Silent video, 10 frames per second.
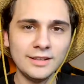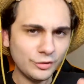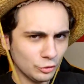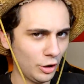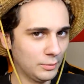
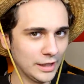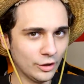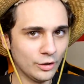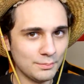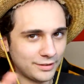Nessun
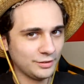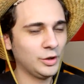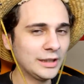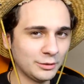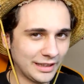obbligo, ma se
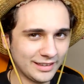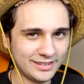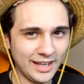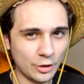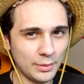volete una
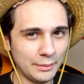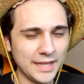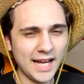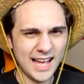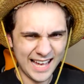tastiera come la
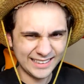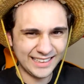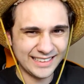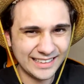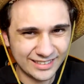mia,
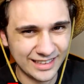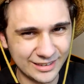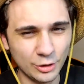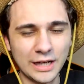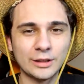andate in
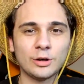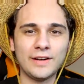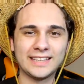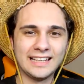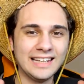descrizione che
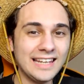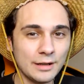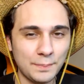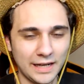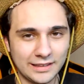trovate il
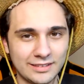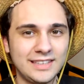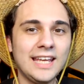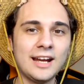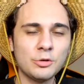link per la tastiera